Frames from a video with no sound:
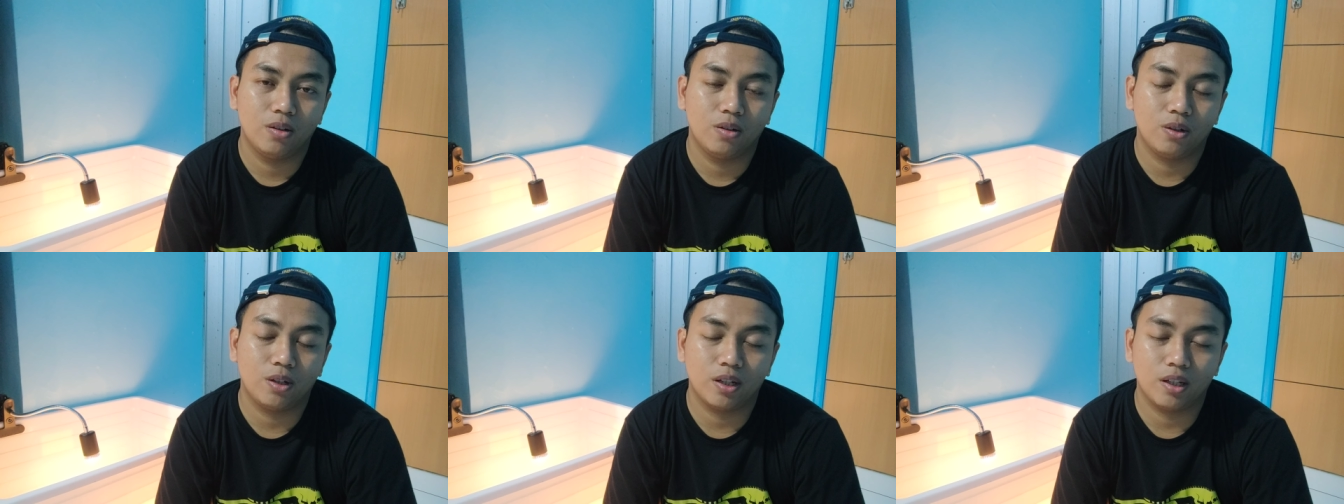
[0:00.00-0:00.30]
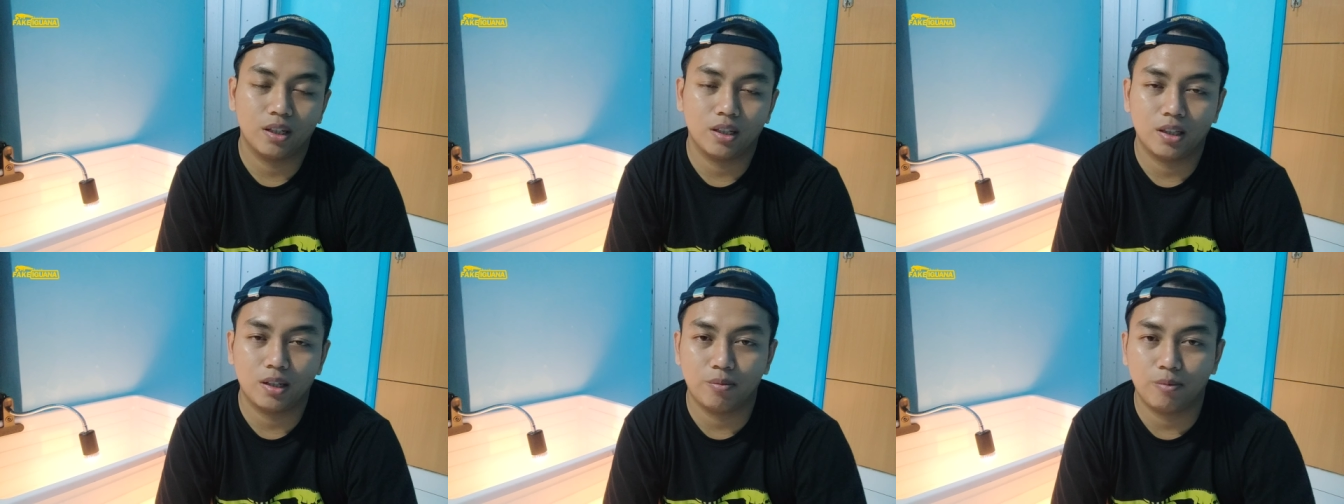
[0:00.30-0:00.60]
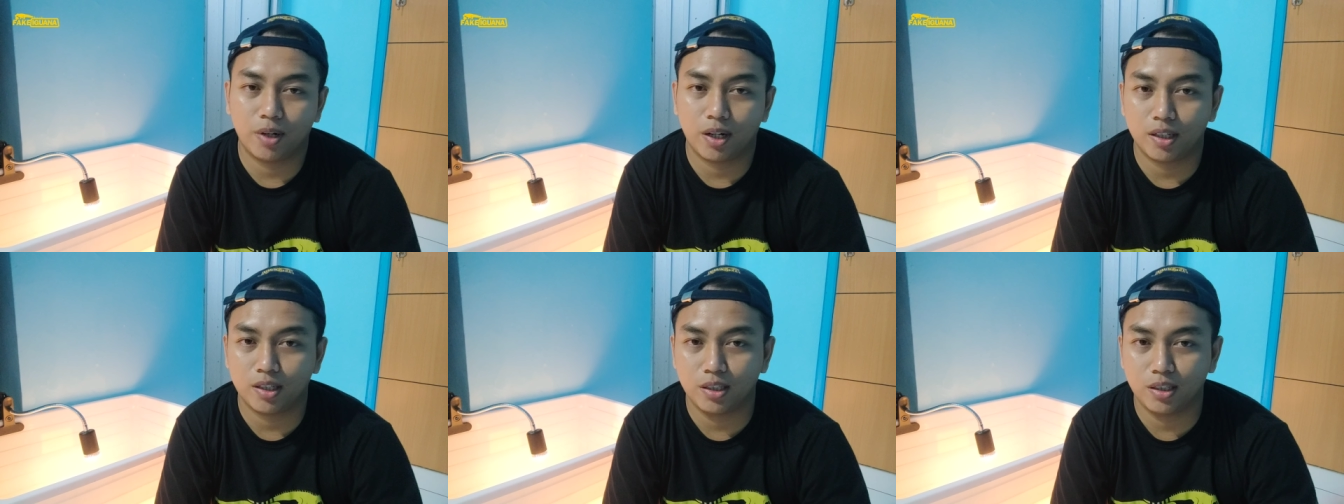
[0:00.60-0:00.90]
oke
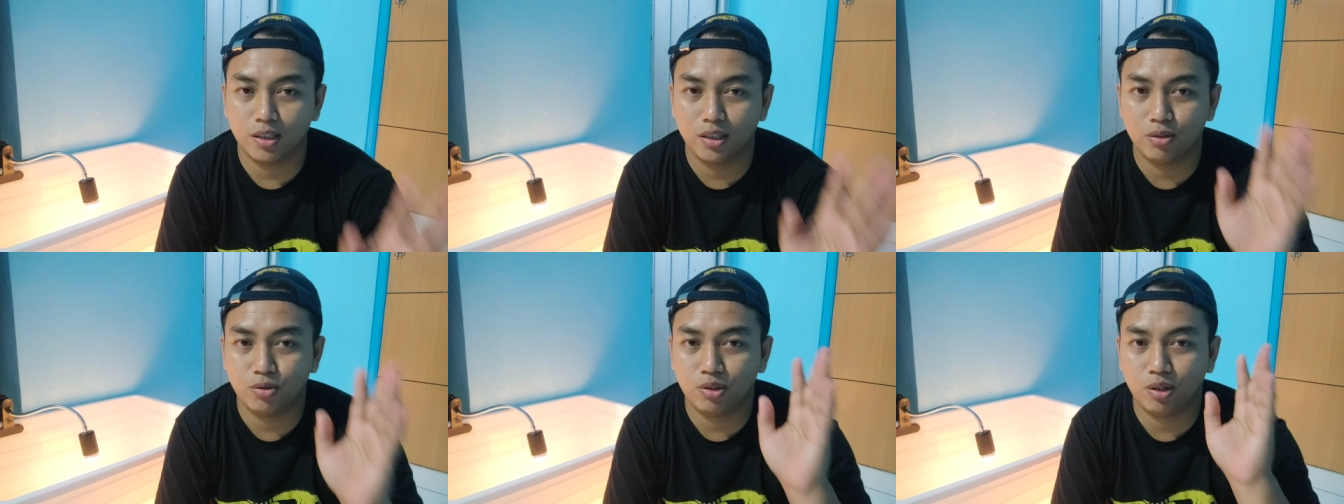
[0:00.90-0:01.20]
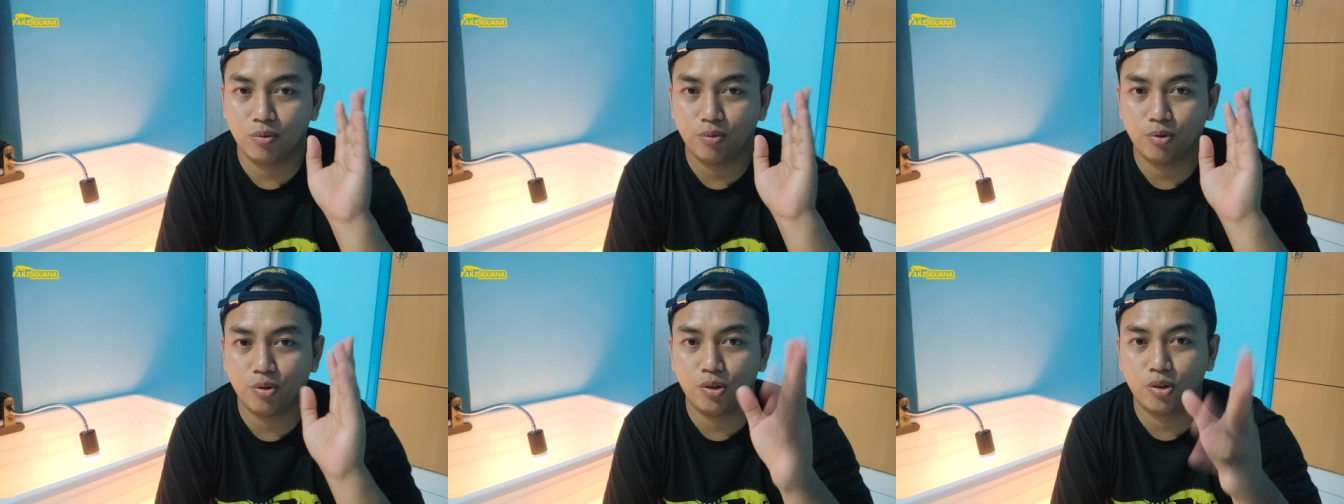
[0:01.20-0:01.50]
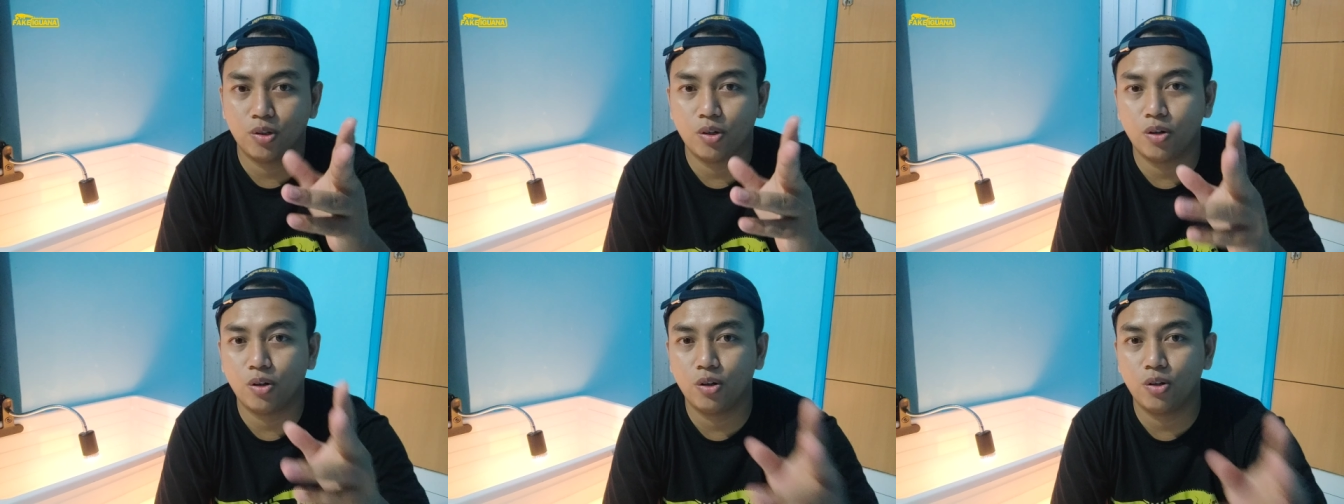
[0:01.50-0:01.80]
terima kasih sudah
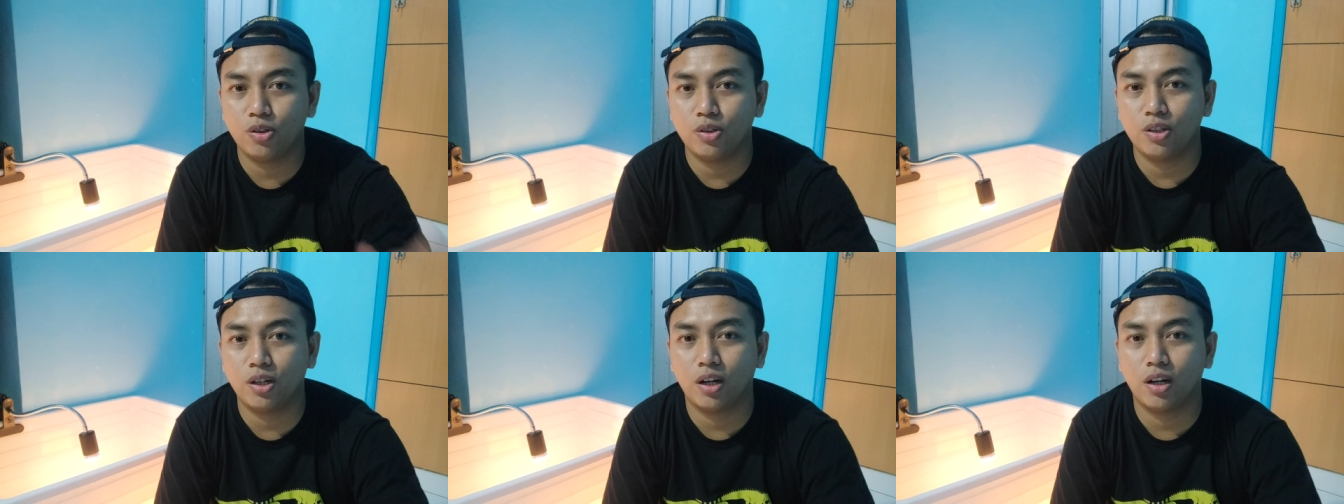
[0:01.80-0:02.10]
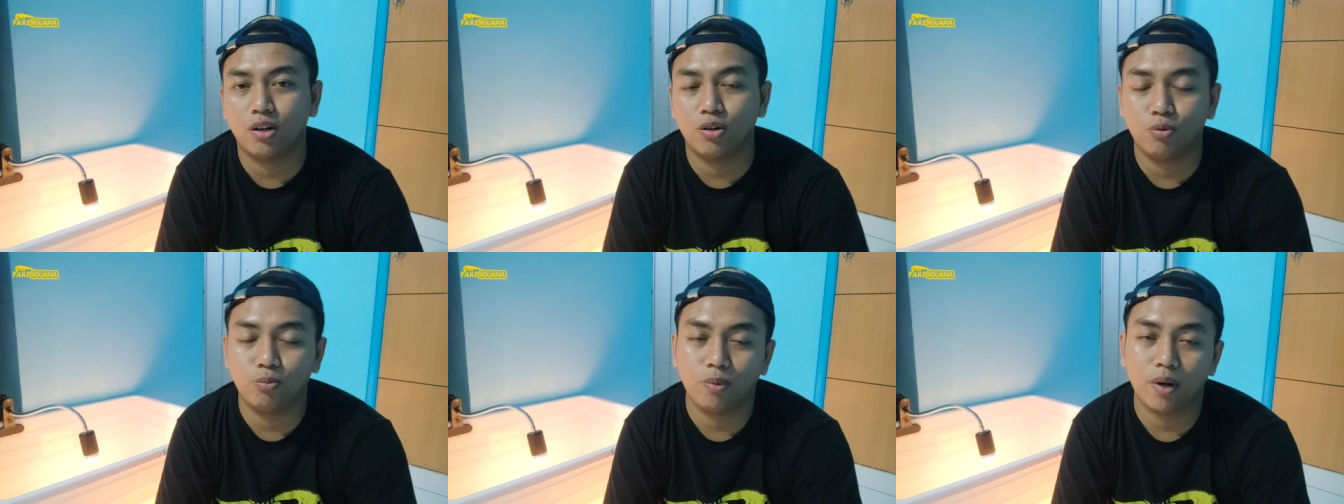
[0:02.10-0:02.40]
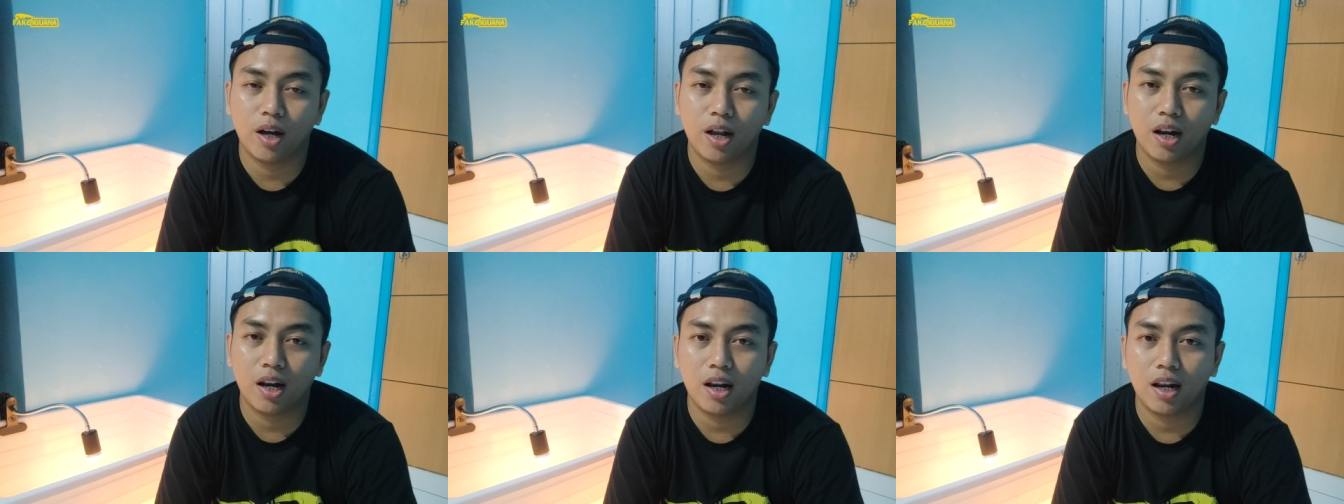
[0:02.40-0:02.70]
menonton jangan
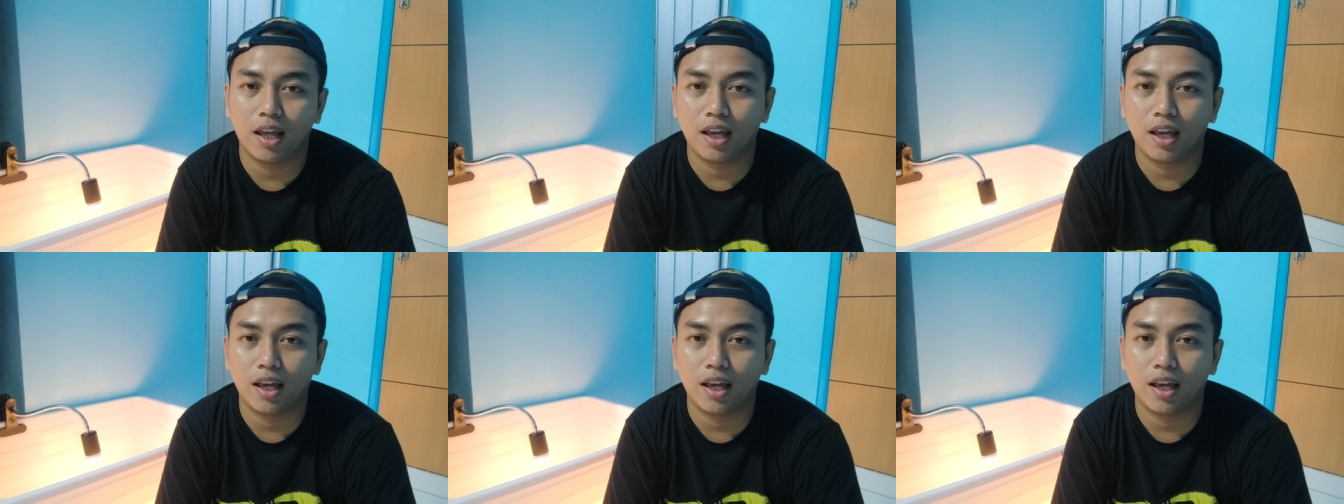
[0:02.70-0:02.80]
lupa